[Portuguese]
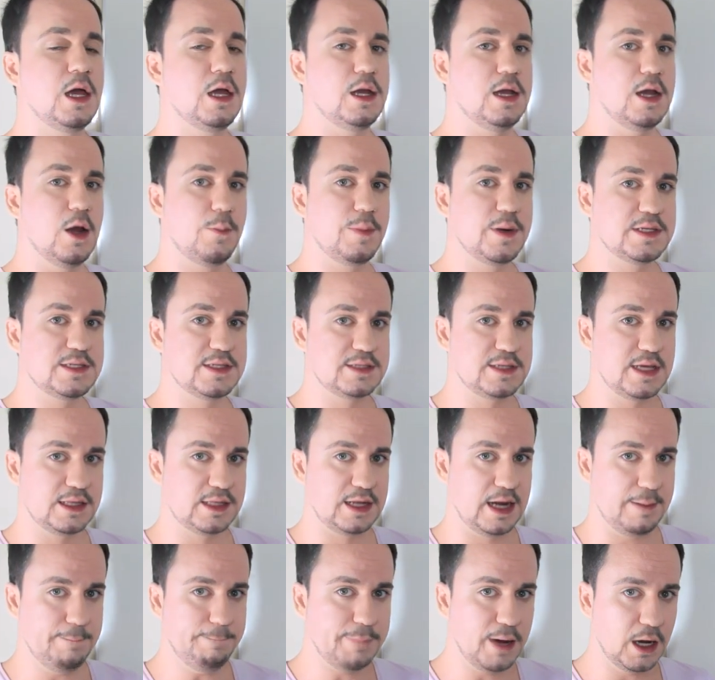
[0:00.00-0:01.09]
não precisa
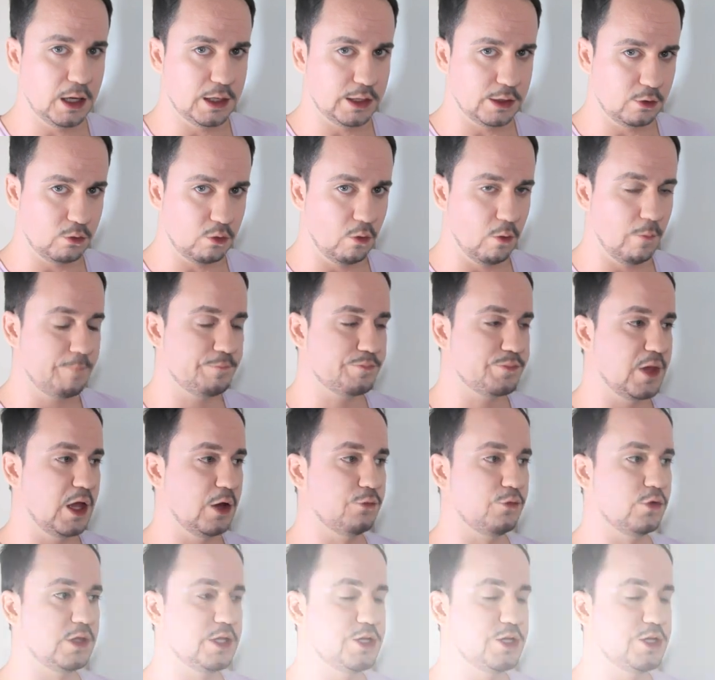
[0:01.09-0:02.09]
entrar em pânico. Eu vou